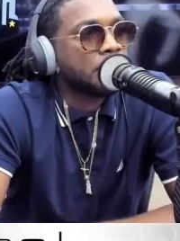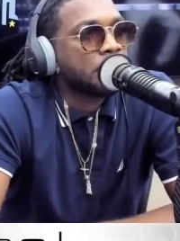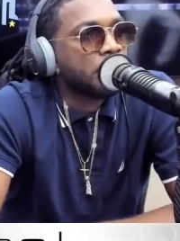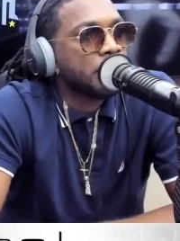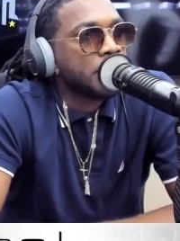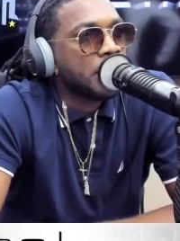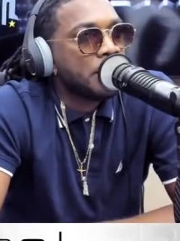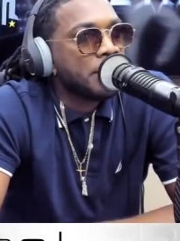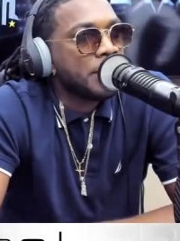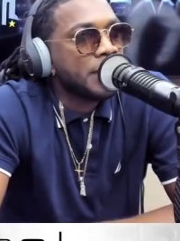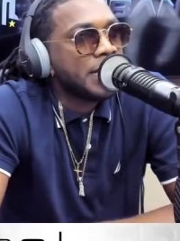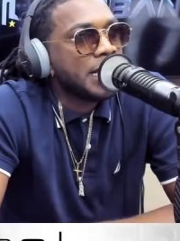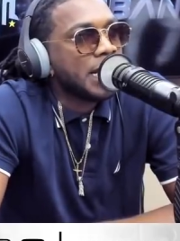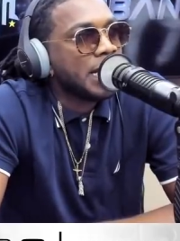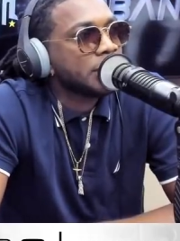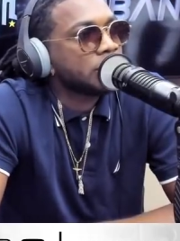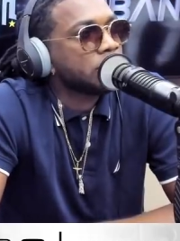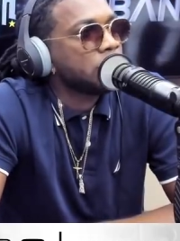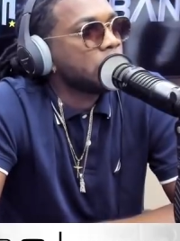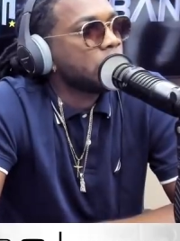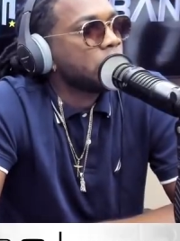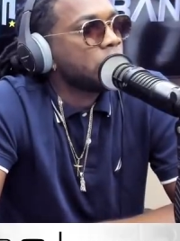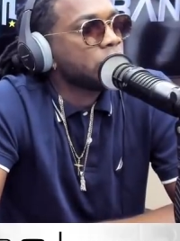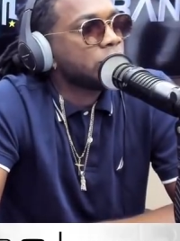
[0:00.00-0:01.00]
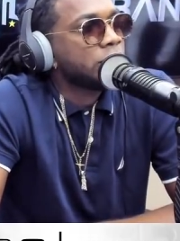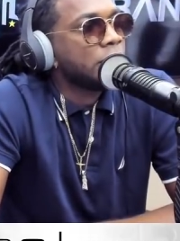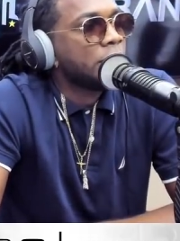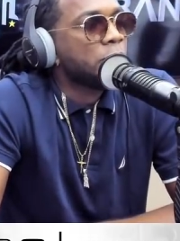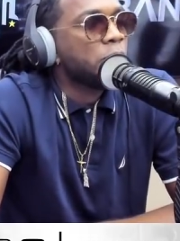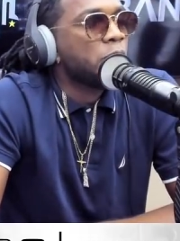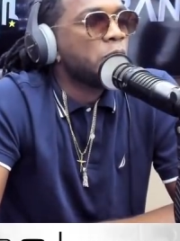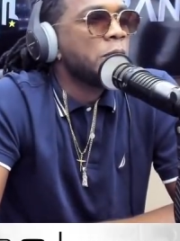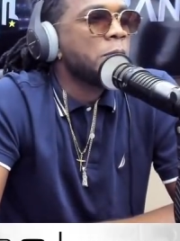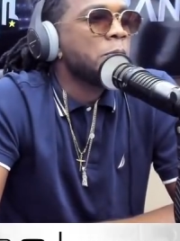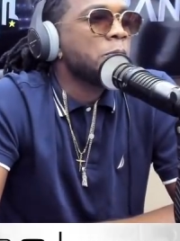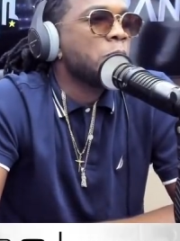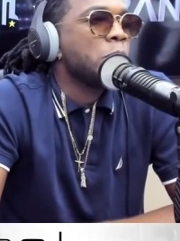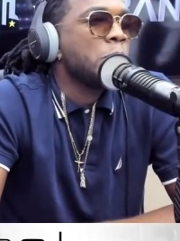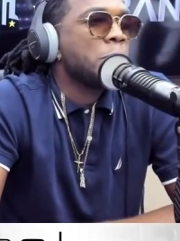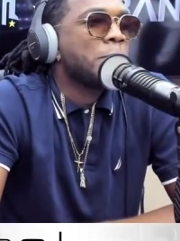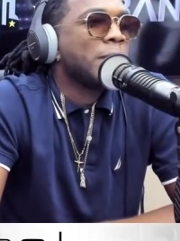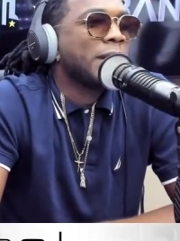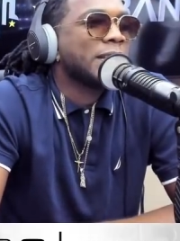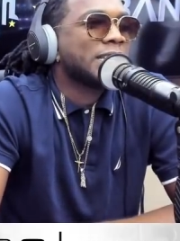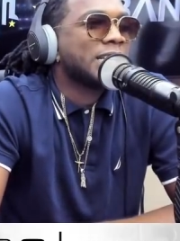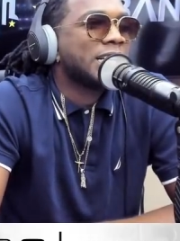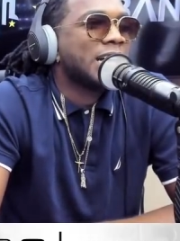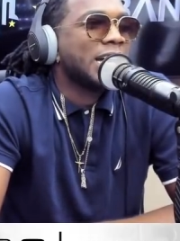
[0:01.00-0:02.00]
pone a mirar, son cosas muy, muy
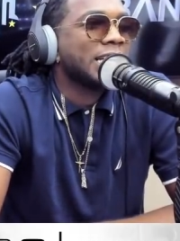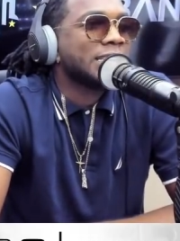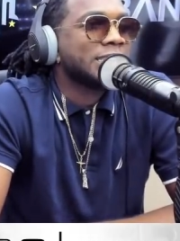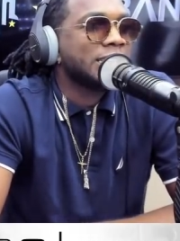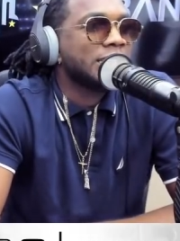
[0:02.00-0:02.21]
para atrás.